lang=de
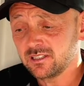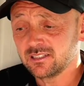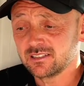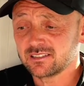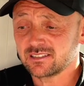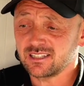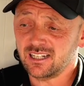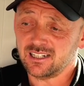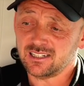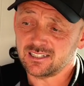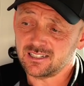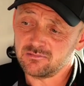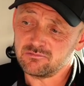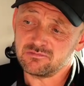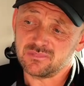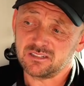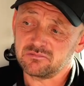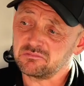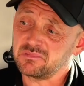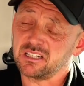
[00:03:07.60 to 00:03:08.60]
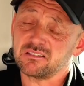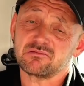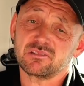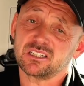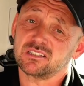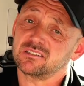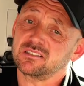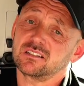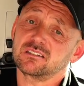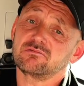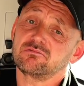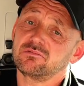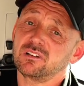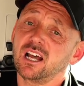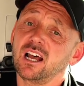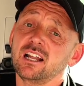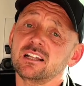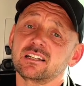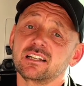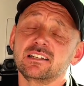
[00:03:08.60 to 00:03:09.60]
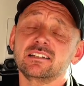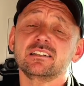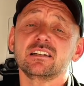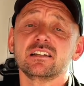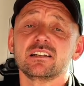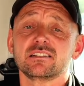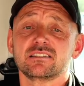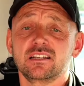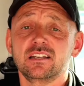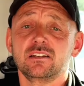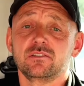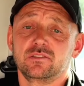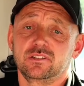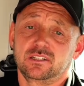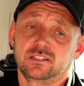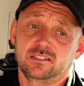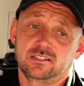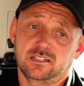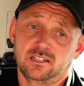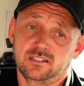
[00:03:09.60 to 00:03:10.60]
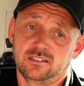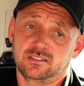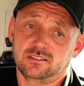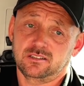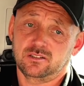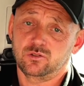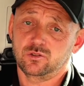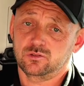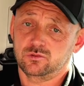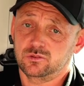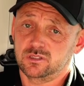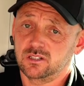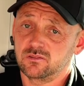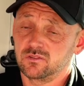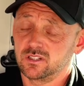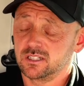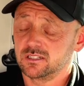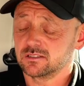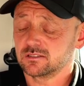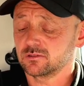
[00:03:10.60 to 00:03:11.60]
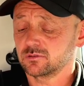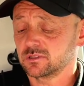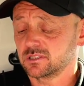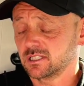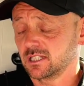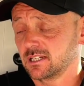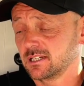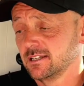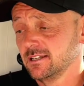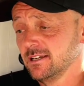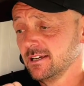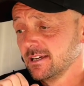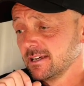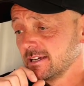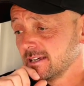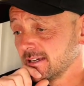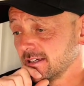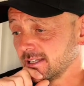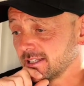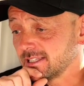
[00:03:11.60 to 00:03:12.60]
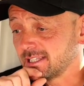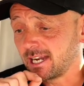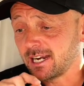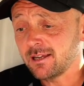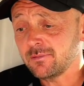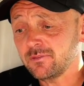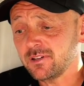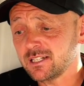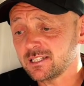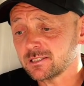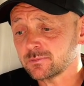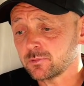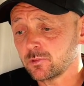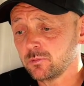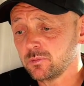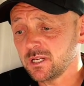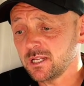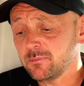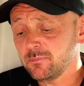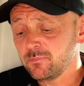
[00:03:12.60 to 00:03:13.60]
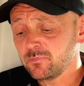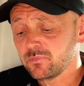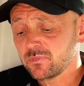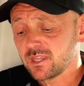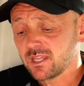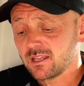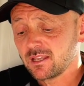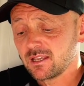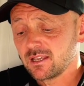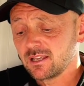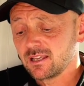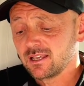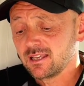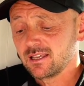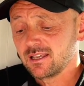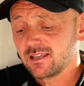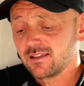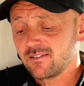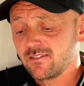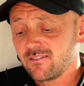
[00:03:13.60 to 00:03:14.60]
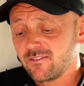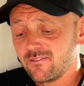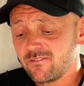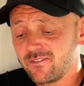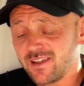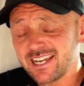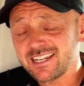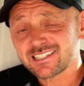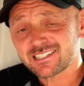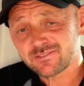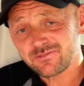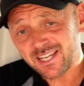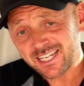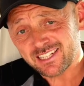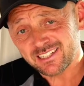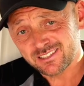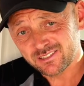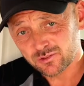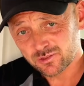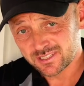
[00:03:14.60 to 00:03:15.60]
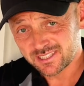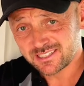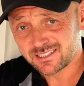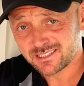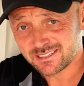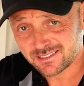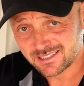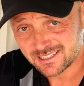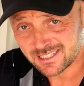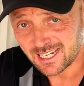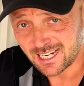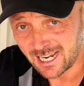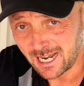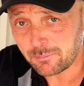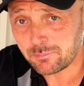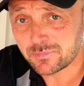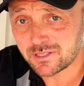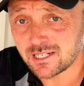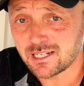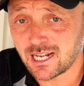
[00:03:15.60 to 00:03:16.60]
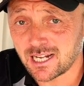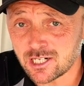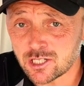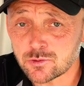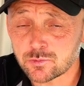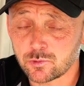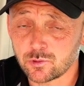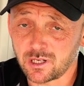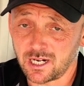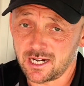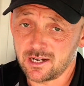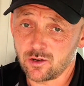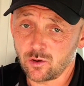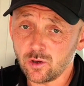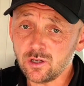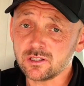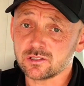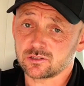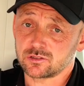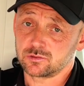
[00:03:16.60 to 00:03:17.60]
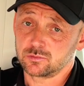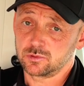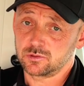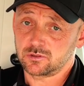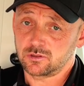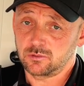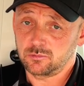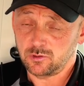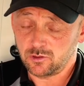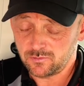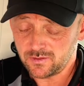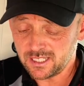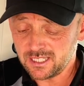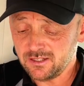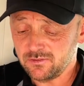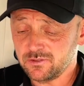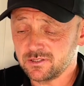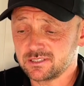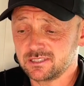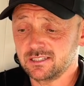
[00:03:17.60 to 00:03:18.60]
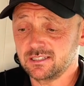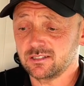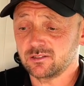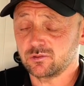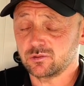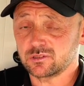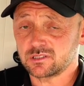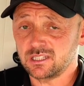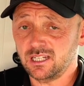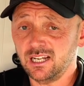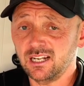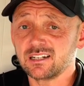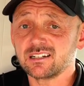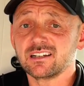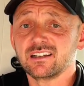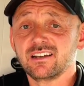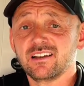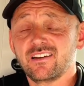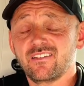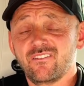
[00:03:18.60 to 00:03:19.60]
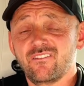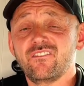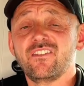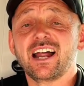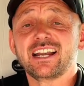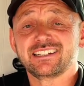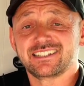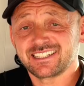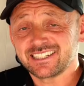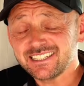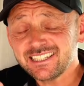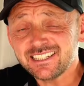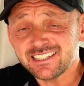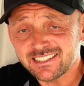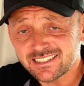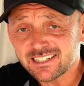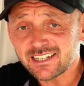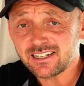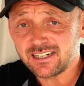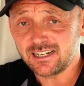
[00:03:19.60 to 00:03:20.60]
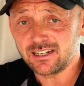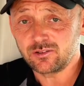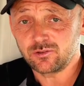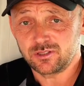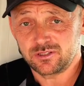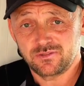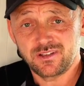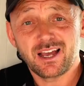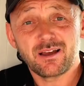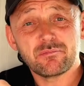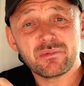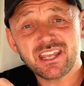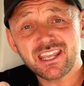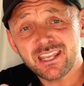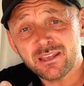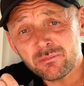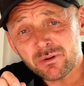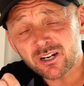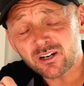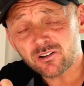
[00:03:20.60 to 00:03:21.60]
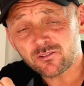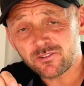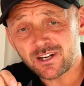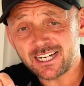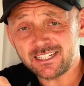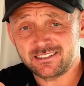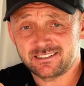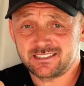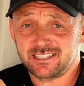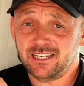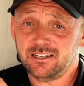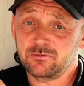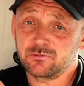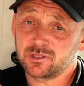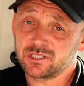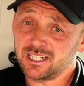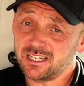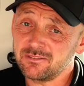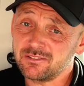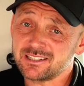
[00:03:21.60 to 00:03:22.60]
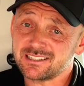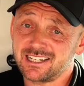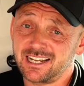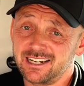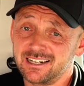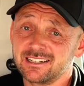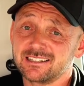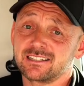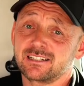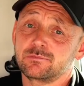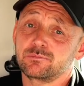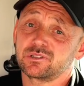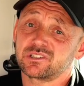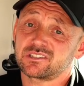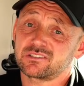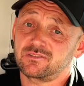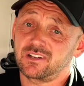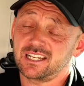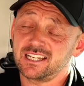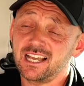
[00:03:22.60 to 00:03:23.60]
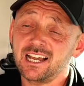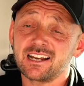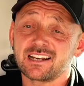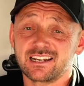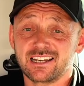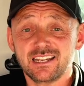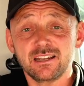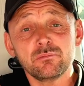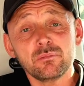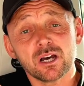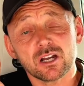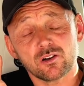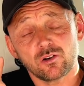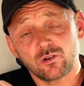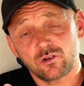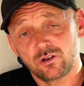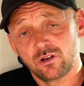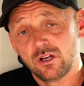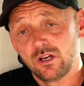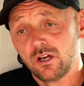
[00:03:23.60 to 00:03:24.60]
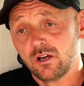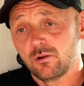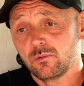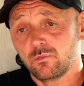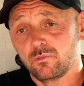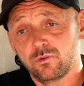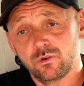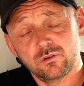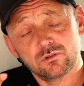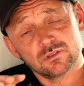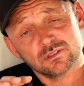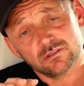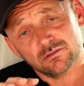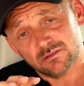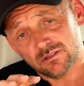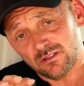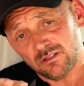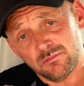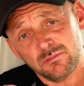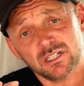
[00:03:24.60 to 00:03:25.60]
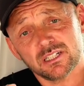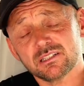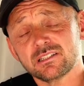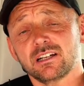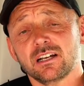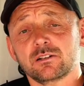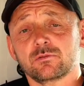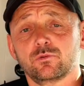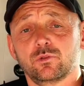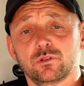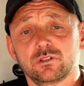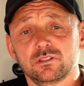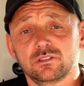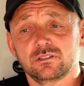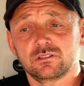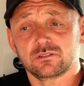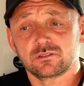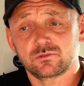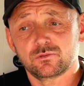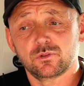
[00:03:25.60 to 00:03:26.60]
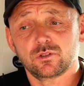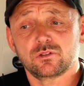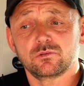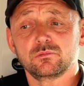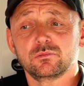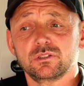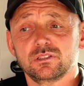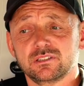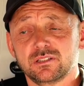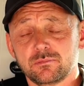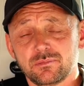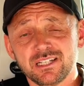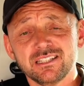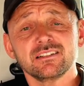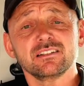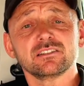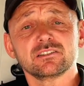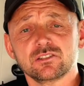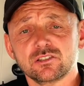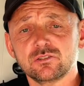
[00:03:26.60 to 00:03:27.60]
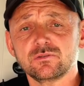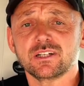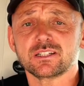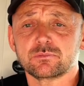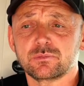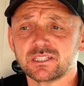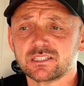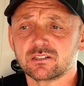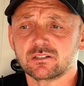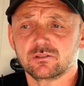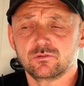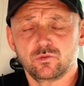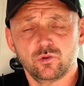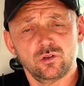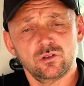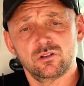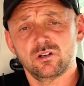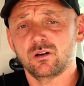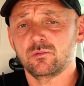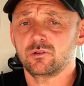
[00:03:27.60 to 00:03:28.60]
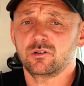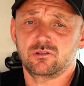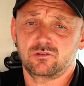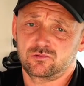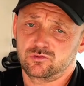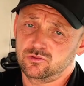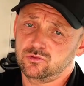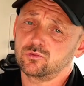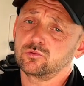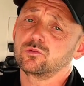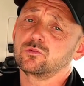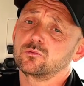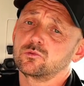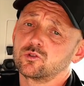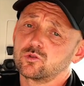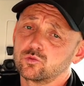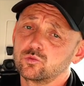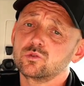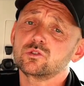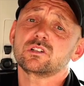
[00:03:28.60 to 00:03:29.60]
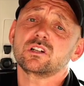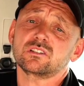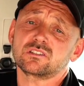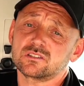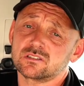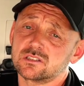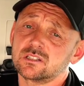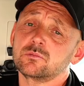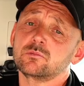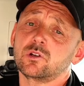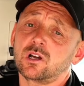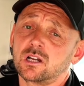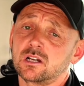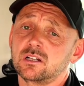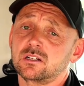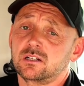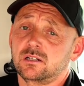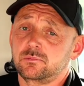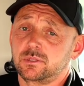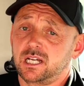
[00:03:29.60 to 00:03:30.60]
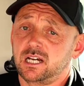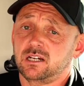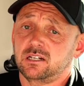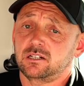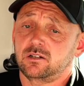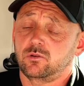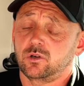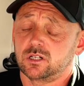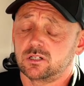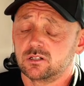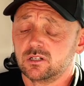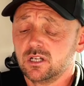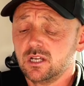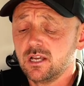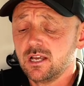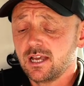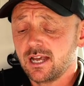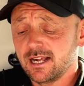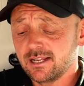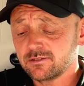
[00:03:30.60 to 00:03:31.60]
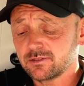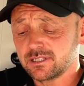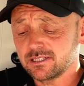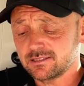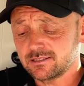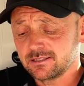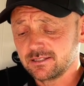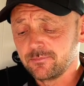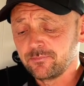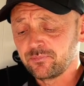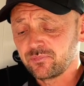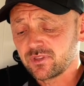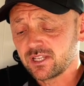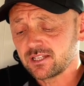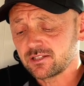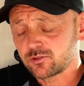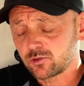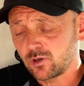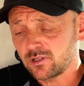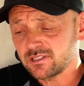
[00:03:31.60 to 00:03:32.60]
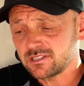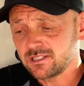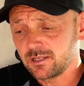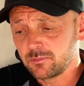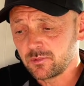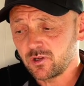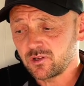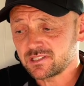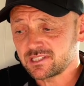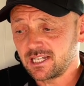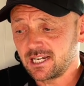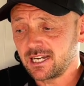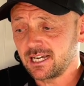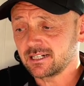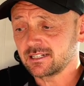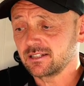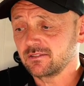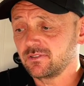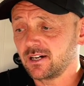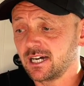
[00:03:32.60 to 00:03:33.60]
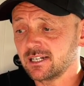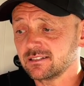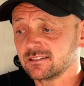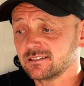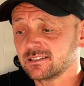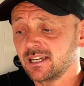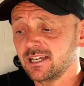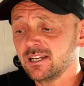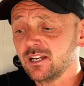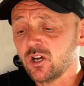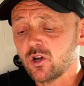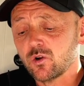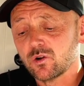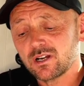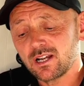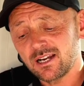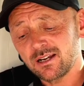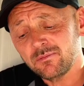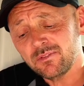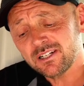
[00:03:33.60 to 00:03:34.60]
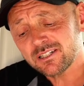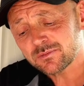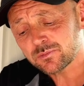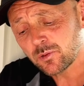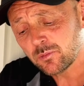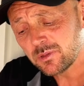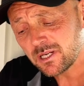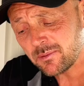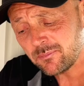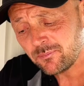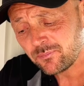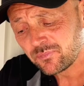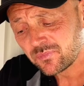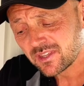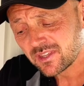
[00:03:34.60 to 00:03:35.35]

die gesagt haben, äh, das hat echt in der Seele wehgetan, das Auto dann wieder zu sehen. Äh, dann haben wir das Problem, wenn es weg ist und ich habe den Anspruch, ein neues zu bekommen, auch wenn die Versicherung zahlt, wann kriege ich denn ein neues? Wir haben immer noch Wartezeiten von teilweise anderthalb bis zwei Jahren, immer noch. Obwohl uns immer gesagt worden ist, es wird ein bisschen besser, es ist was besser geworden, aber so gut, dass es eben nur anderthalb Jahre dauert. Also das äh, trotzdem noch sehr lang die Wartezeit. Und dann haben wir das Problem,